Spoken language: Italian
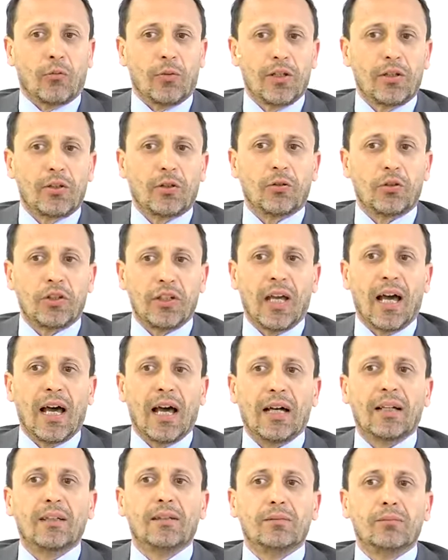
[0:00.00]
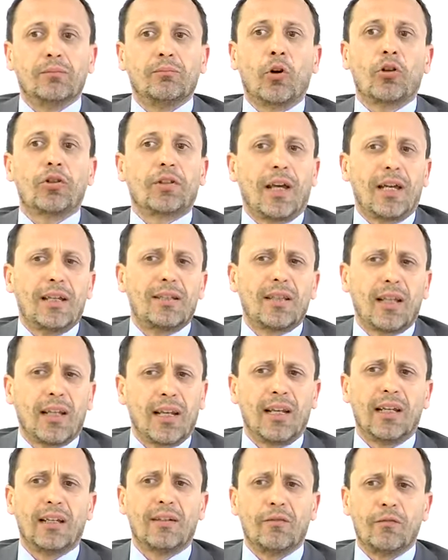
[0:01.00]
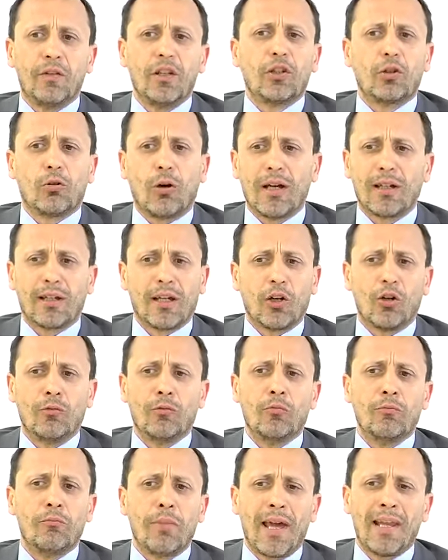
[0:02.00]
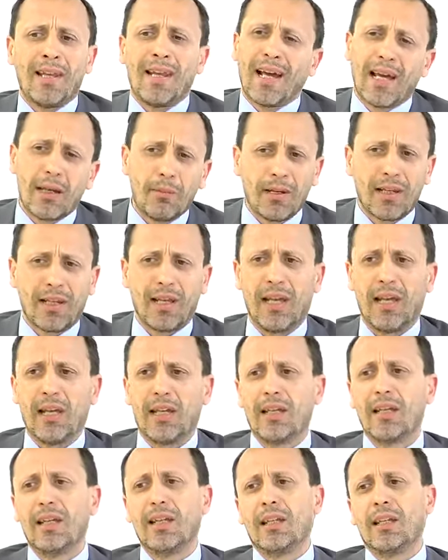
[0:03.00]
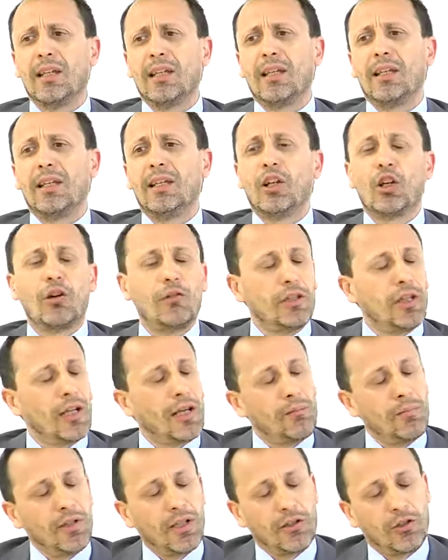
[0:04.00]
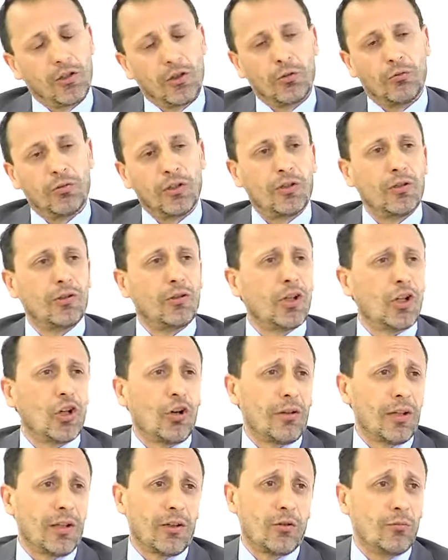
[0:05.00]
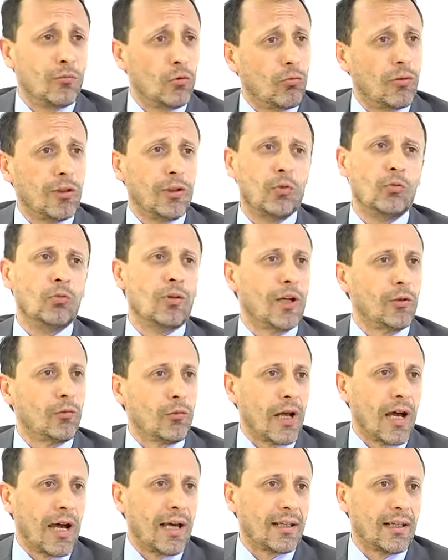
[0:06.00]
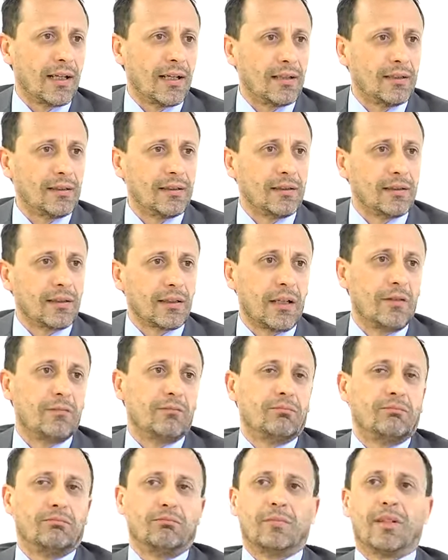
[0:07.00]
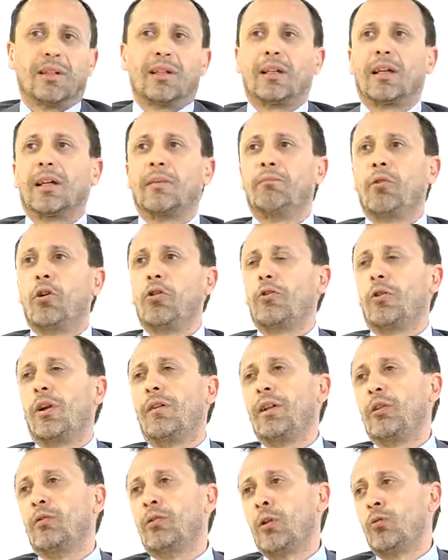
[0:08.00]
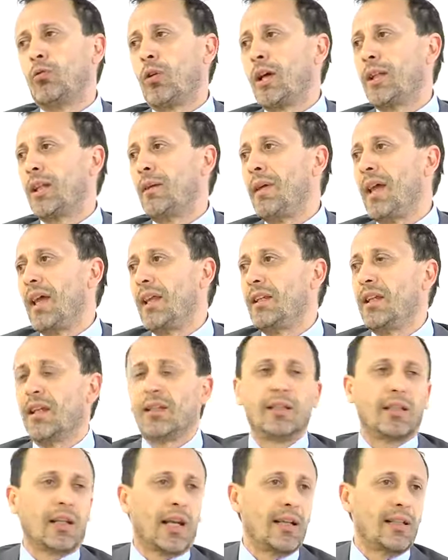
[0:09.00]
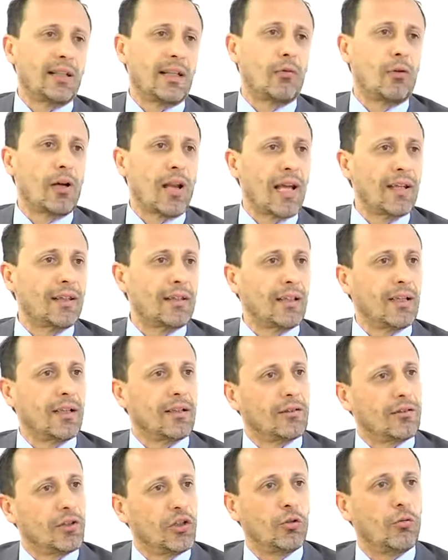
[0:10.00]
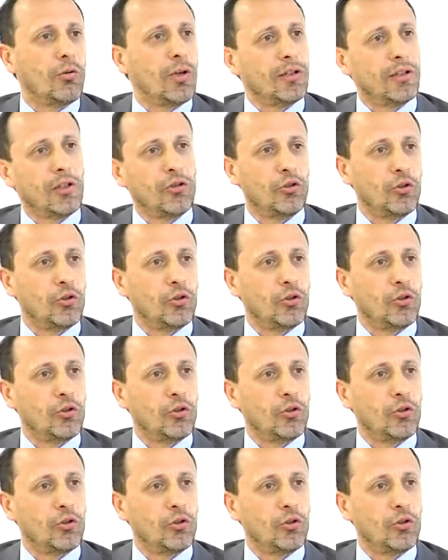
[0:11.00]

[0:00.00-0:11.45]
questo sia, possa essere visto anche come un bene, anche perché i ricoveri di riabilitazione sono ricoveri comunque di lunga durata, che possono avere una durata media di 30, 40, 50